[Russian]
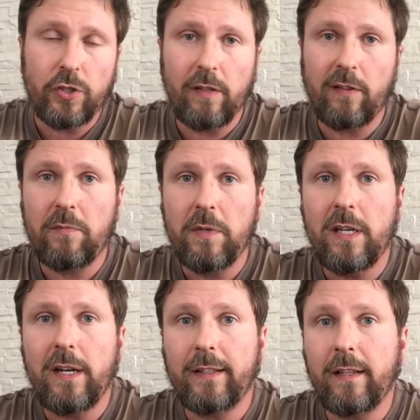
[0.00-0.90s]
человек в
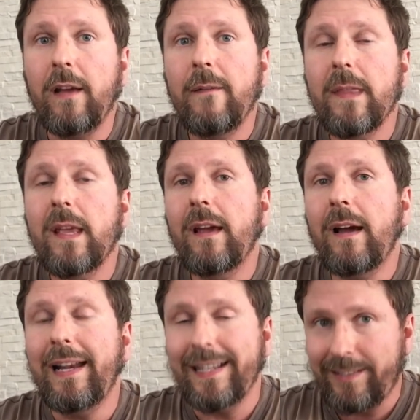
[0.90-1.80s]
мире это
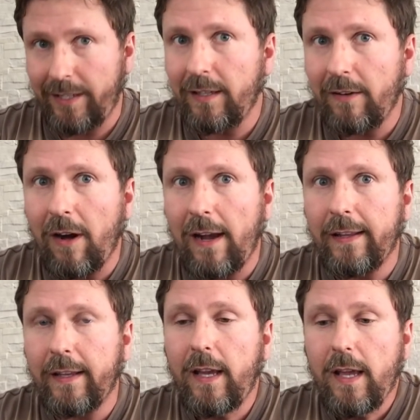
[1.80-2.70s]
Алексей
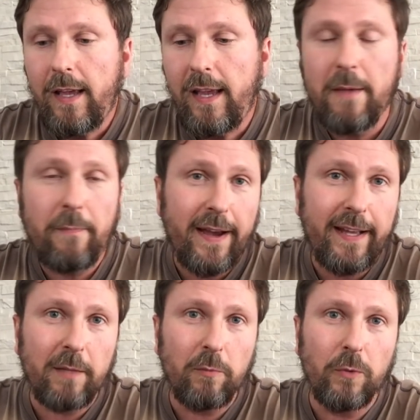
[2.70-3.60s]
Навальный. И
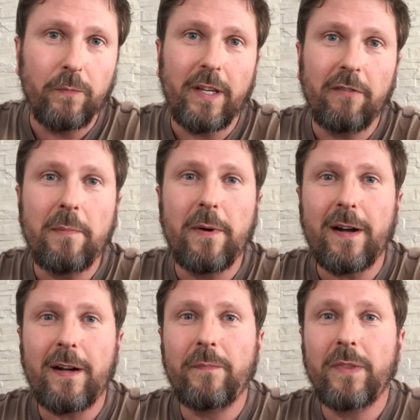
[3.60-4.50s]
поэтому на
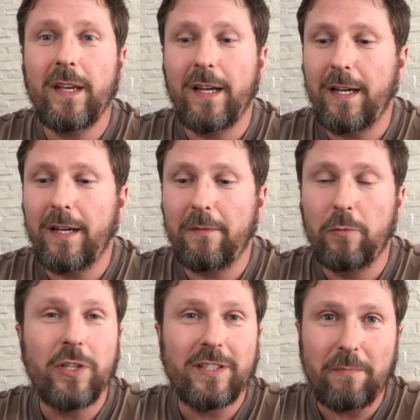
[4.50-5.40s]
выборах э,
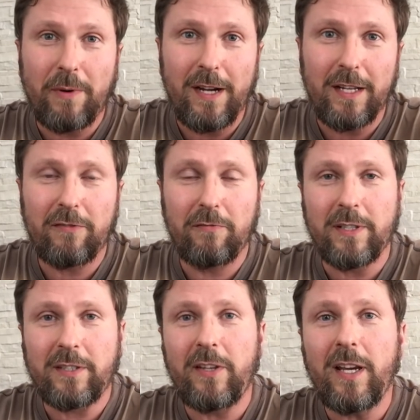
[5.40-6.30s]
муниципальных в
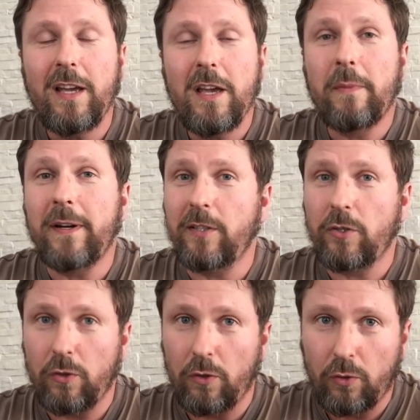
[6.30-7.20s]
Москве
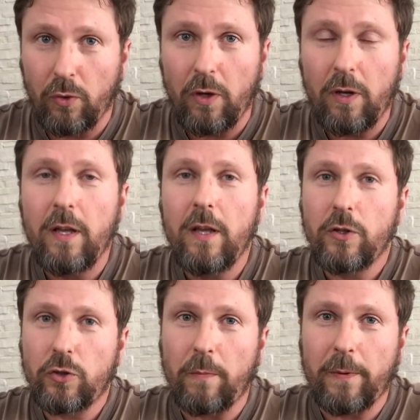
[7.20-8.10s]
произошло то,
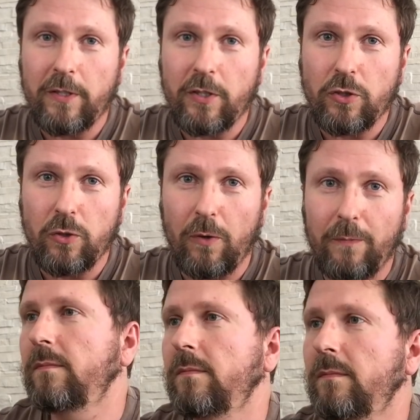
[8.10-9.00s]
что произошло.
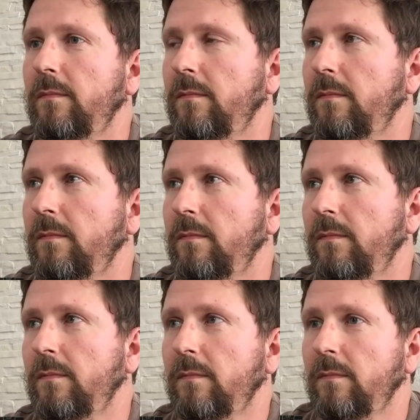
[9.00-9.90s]
Больше всего
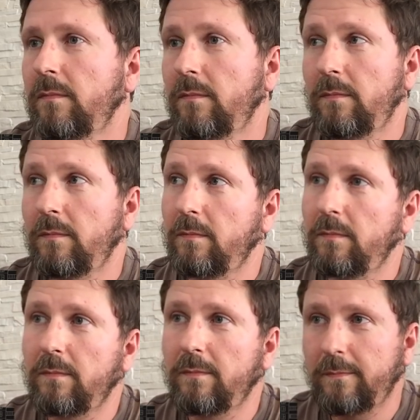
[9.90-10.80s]
вопросов по
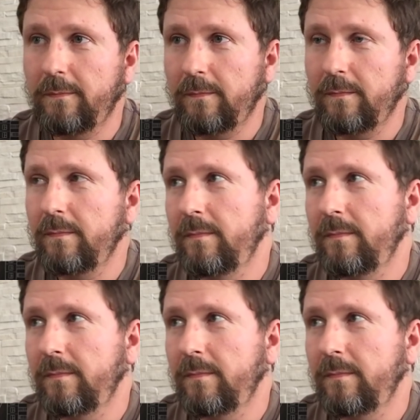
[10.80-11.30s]
московским выборам